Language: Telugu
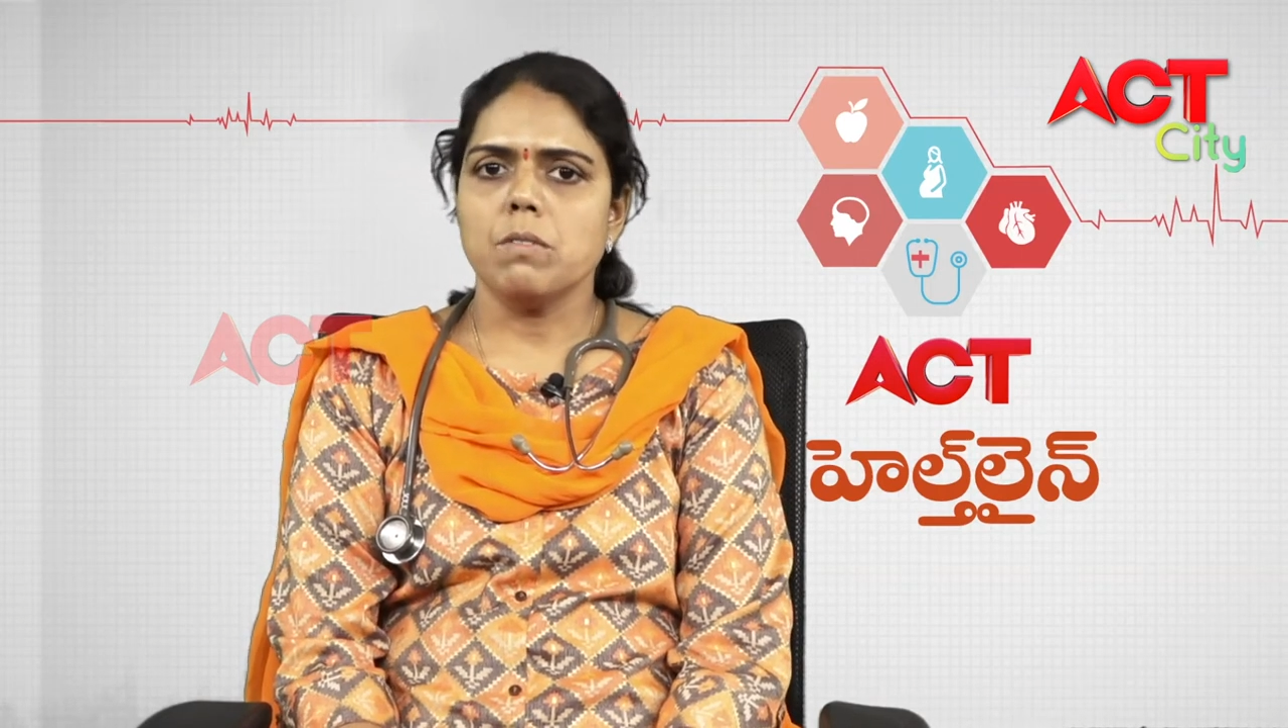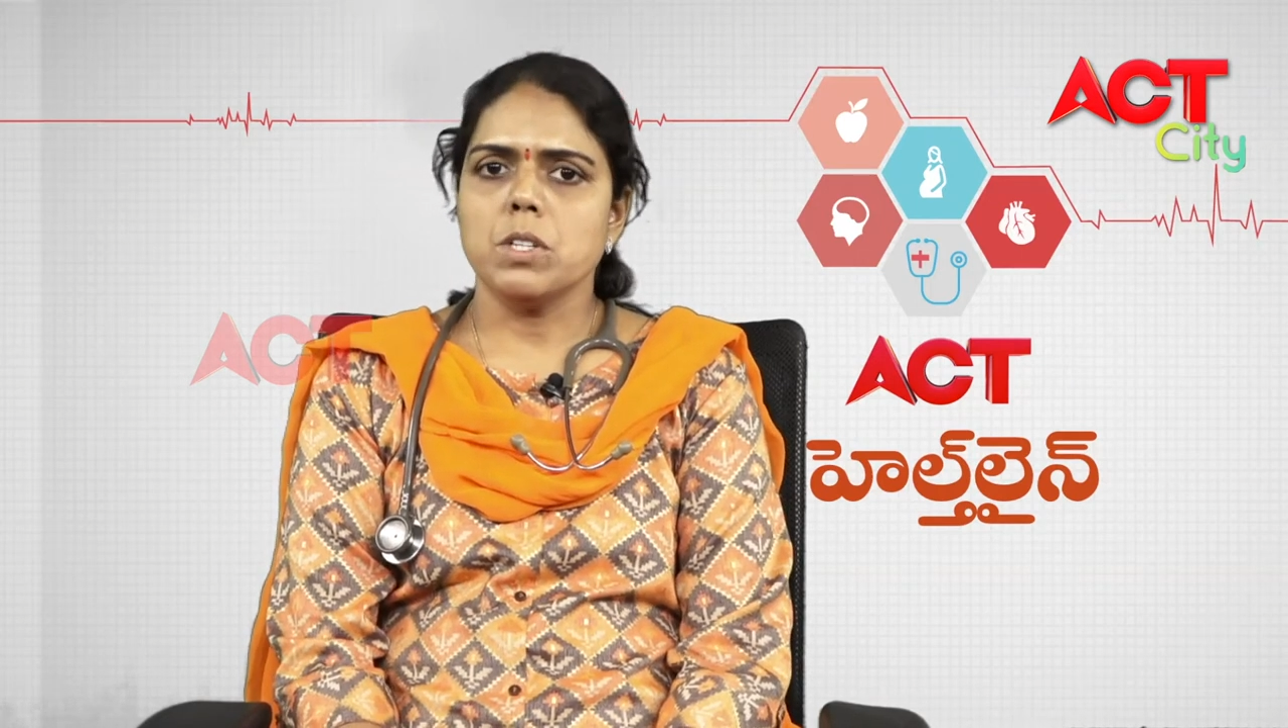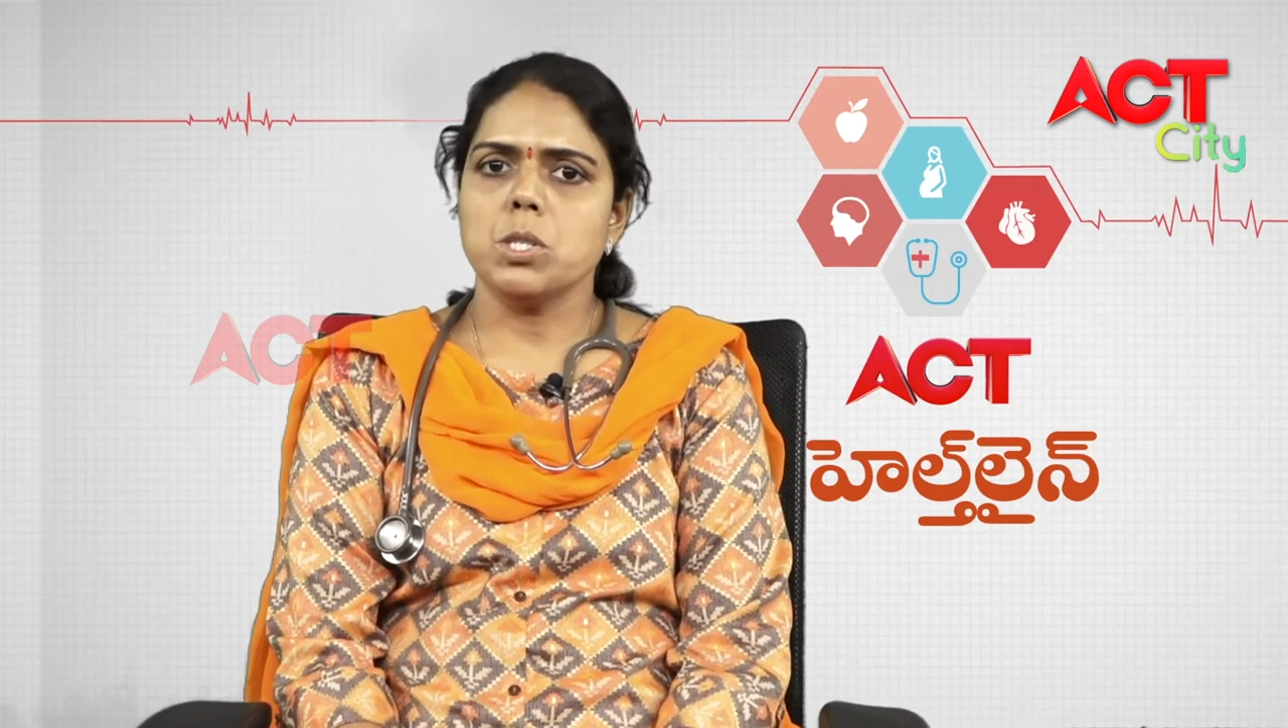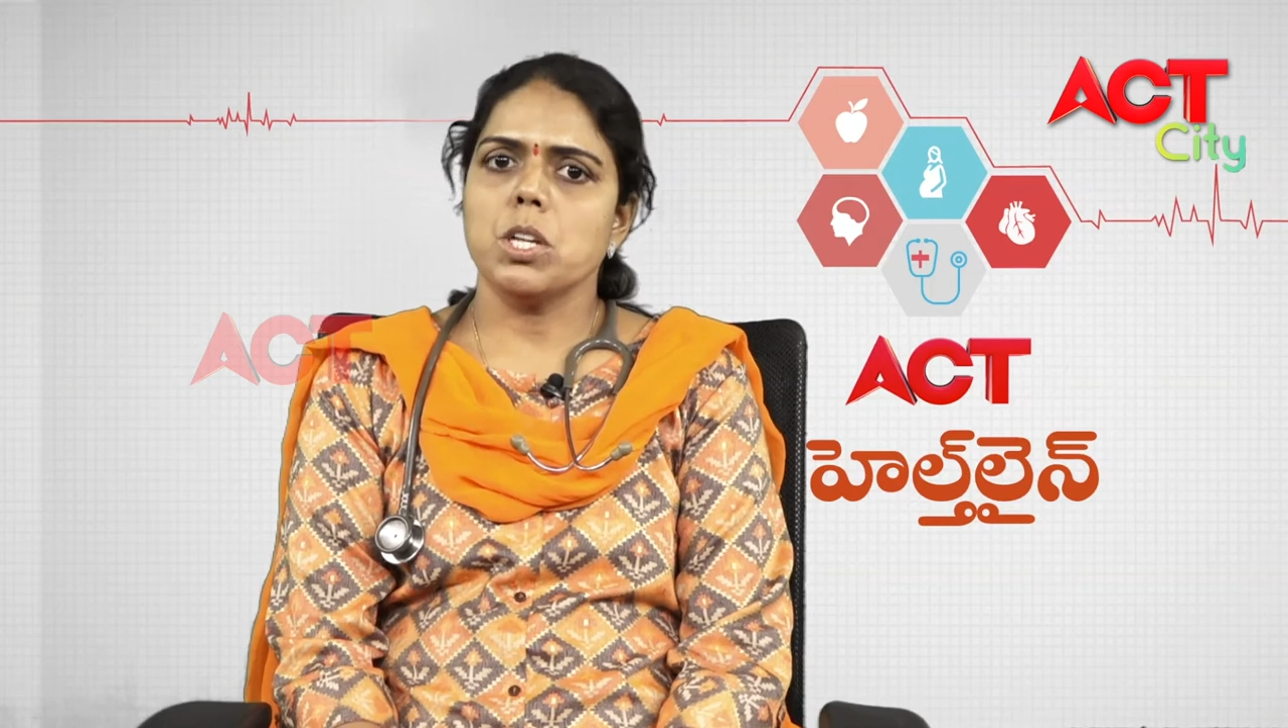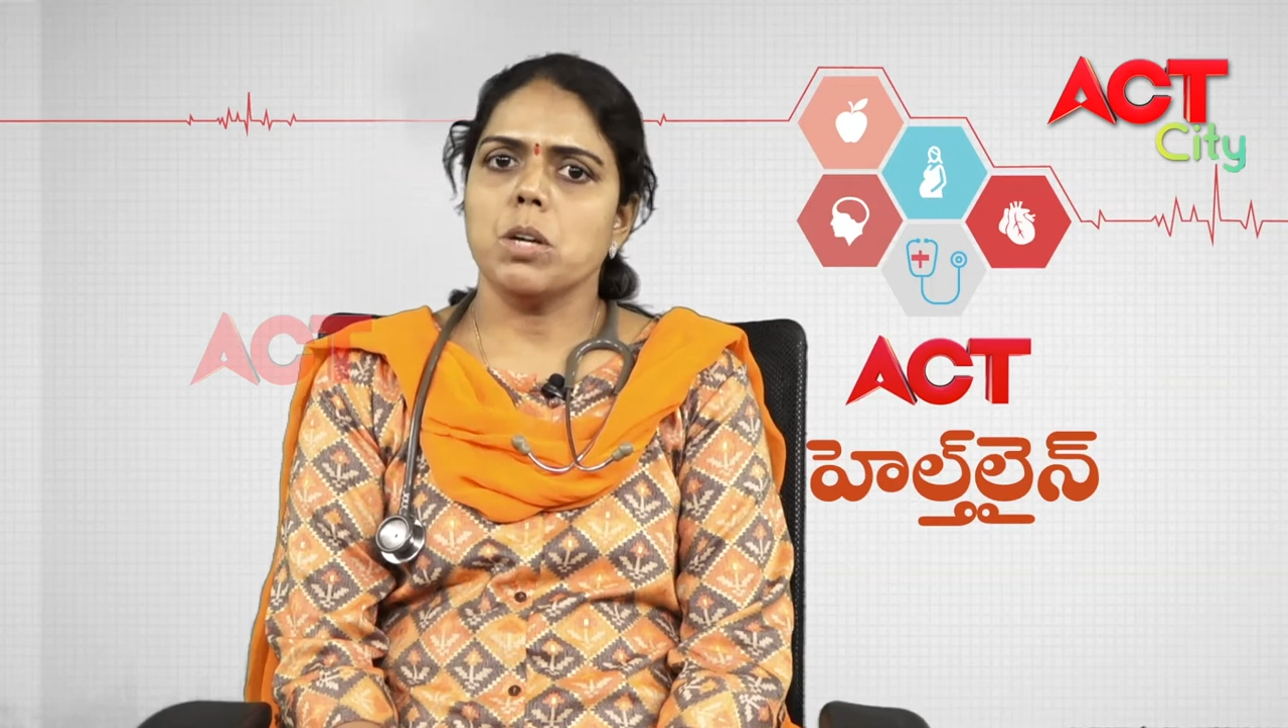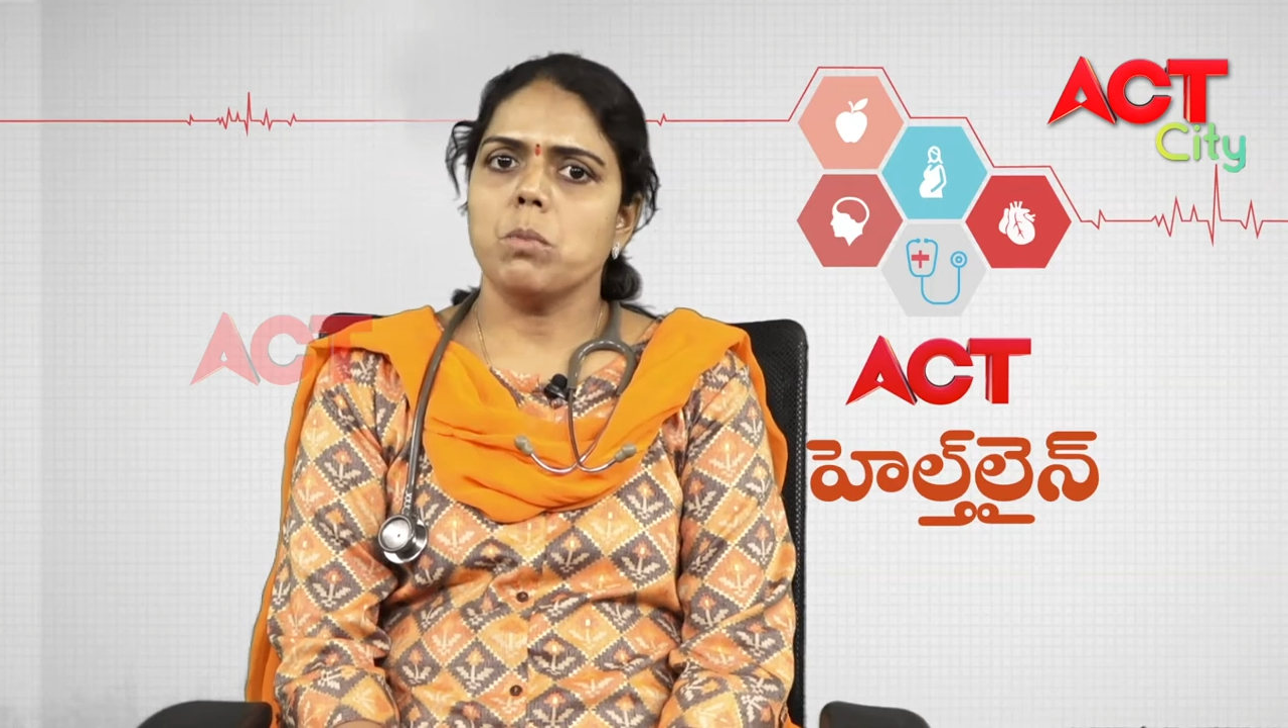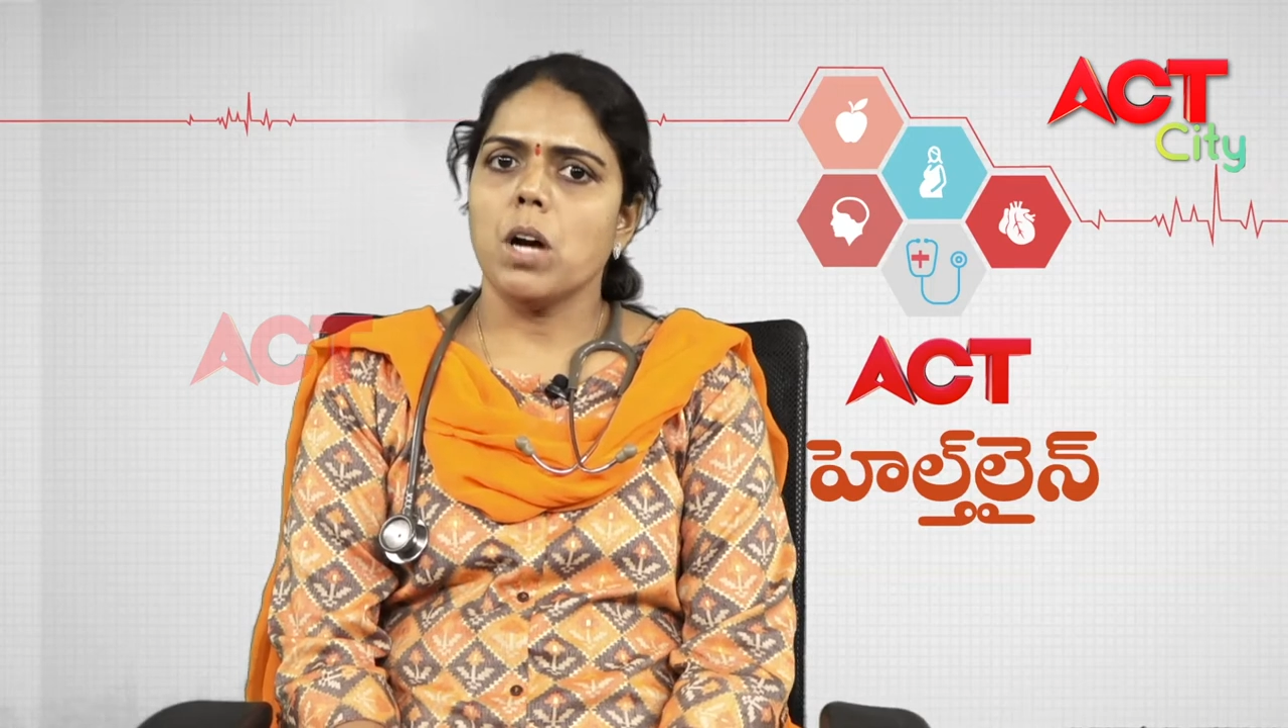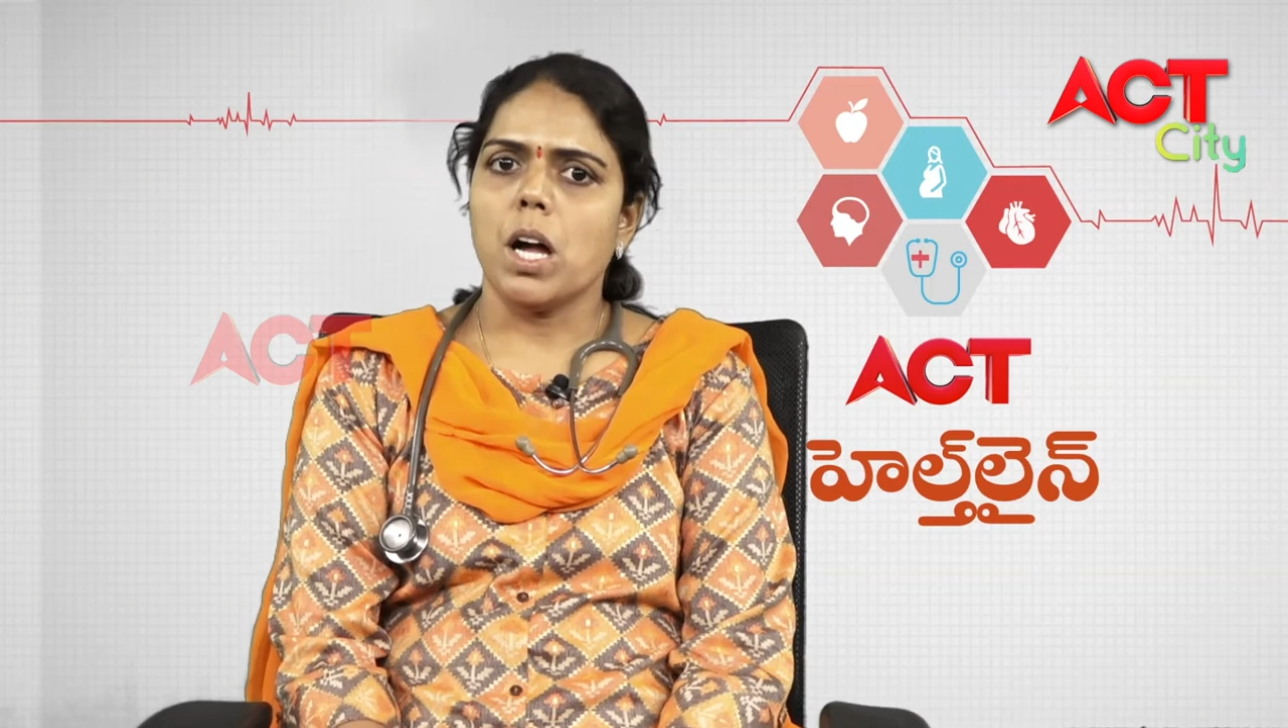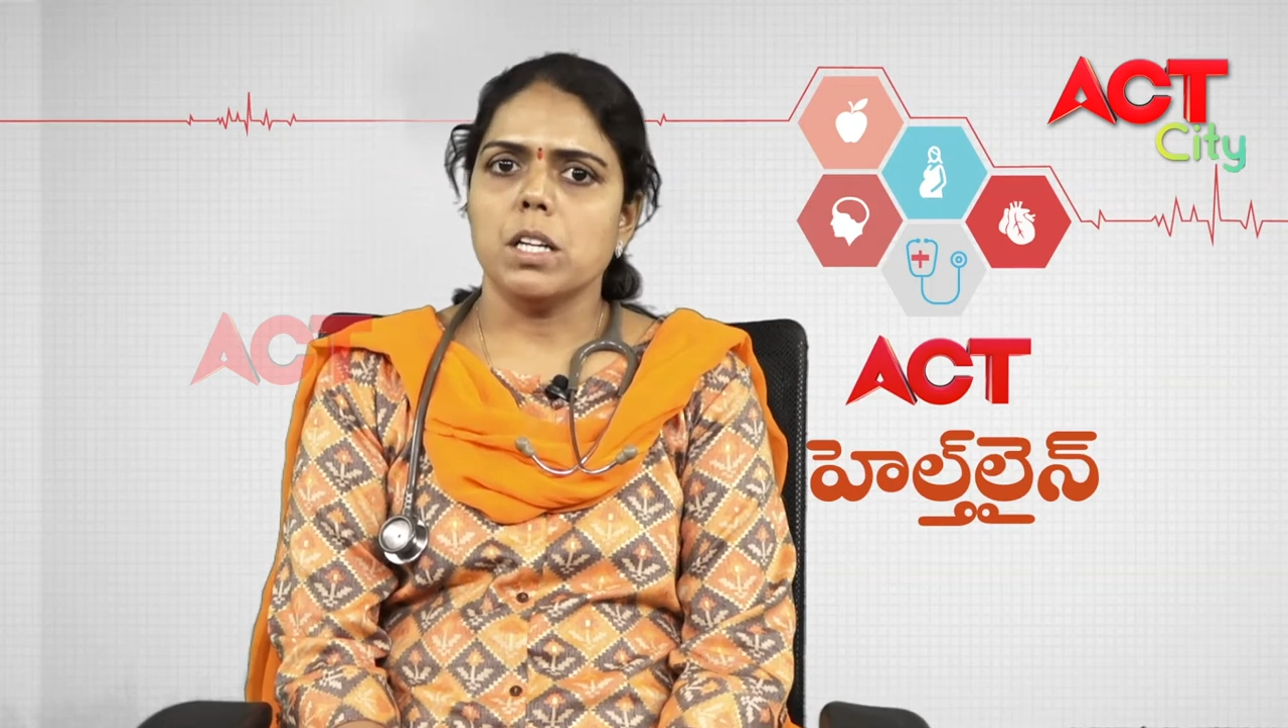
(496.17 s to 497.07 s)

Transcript: సంవత్సరము